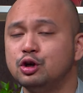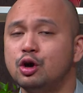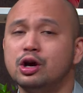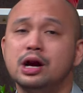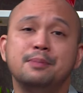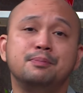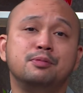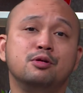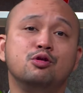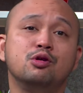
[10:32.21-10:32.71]

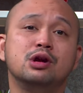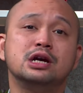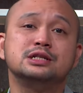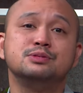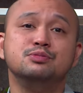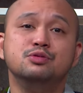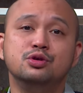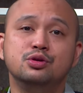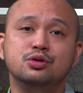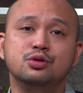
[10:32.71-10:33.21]
seorang
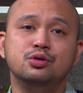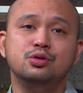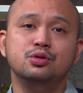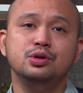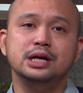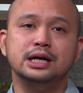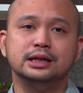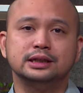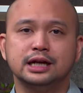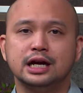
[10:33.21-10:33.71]
pengulas
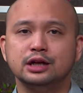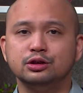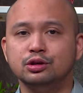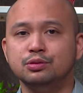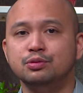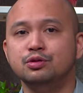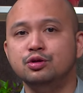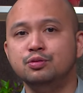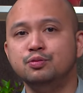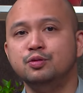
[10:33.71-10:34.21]
buku yang
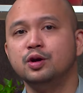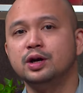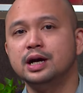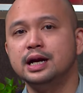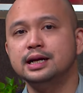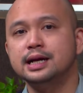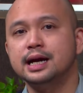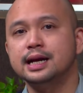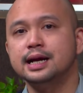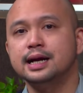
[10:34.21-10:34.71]
teratur
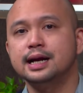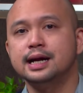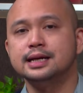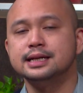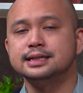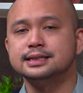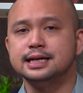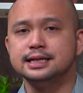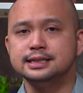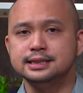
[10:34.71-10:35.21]
mengumpulkan
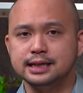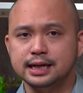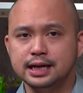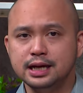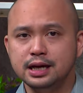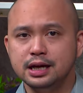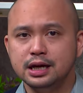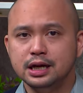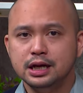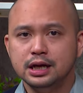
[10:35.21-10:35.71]
karya-karya
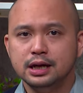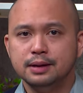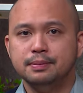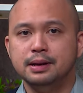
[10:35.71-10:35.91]
sastra,